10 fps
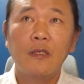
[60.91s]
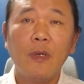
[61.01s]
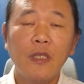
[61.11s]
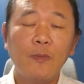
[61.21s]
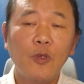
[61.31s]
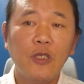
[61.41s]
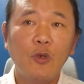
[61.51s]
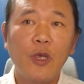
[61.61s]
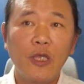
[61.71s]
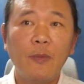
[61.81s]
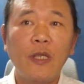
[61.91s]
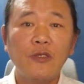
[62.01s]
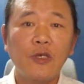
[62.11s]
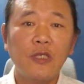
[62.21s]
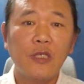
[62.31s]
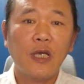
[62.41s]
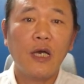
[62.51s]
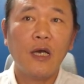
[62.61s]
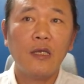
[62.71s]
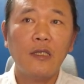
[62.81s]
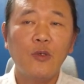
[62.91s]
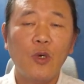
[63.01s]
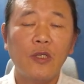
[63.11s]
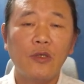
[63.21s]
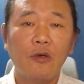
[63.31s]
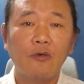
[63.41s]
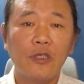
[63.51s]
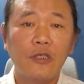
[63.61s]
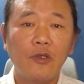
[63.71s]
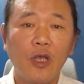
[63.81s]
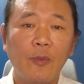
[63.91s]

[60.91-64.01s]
스마트폰 이외에 일반적인 디카를 이용하는 경우 디지털